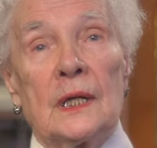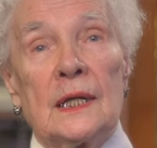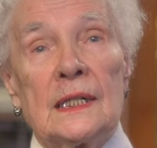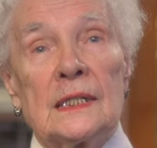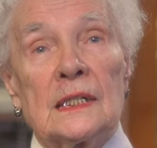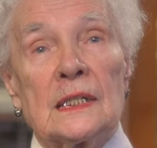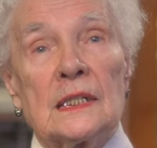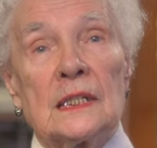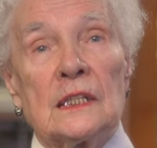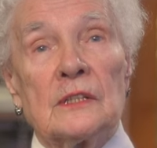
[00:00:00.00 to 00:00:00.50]

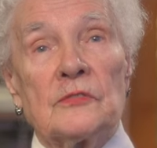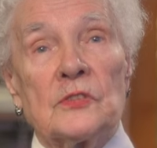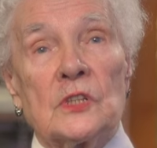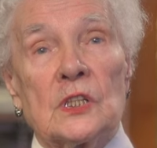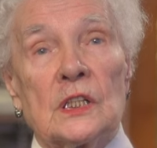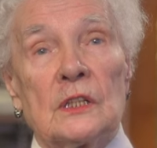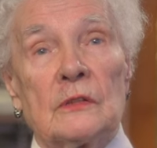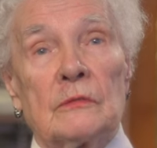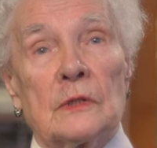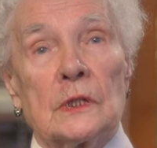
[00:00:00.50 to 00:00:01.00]
Лезли
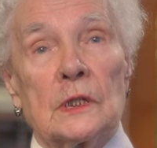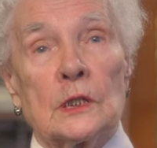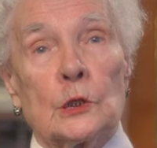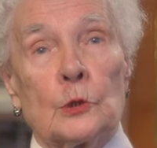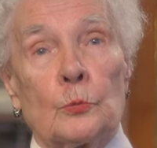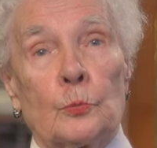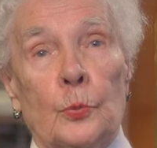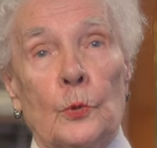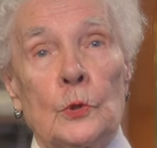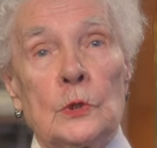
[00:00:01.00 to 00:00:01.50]
все в
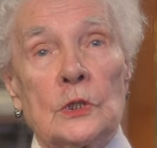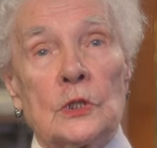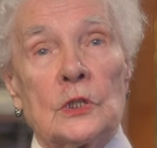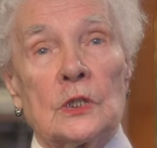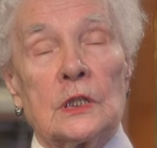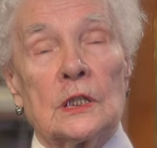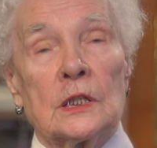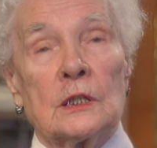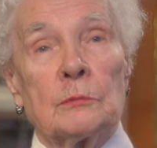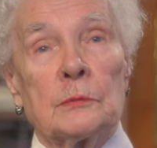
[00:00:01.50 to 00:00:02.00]
этот
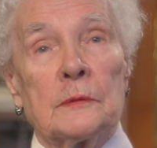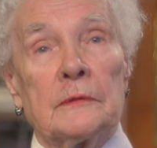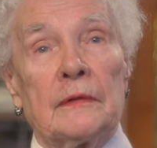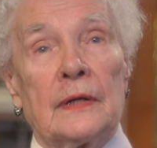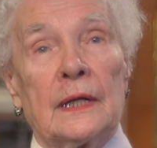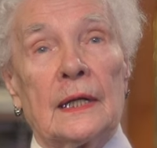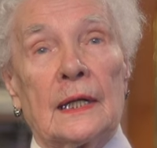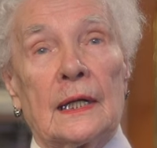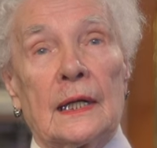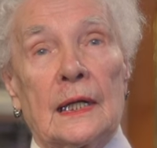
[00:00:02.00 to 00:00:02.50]
поезд, лишь бы в
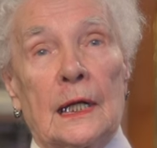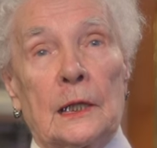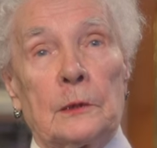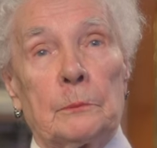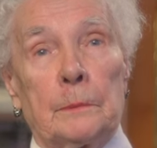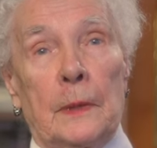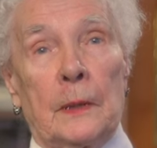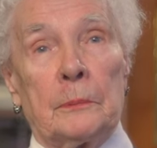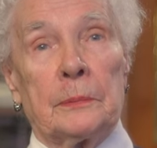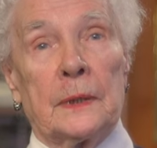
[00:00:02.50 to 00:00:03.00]

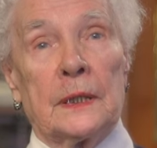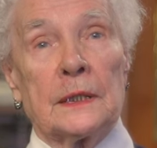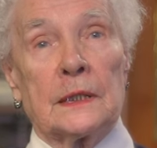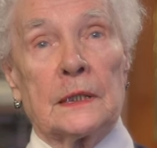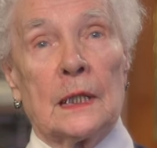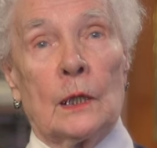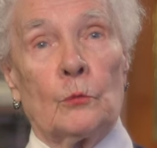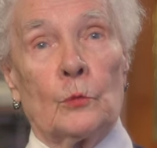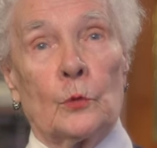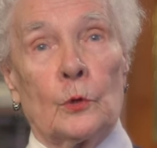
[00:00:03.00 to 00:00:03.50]
Ленинград
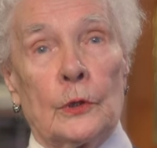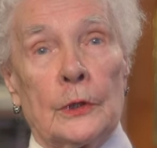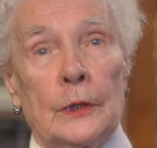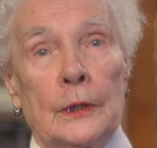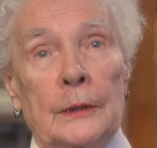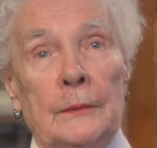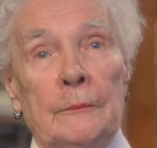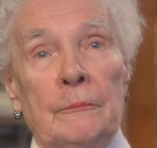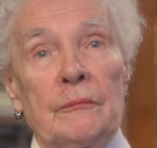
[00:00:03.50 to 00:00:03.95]
попасть домой.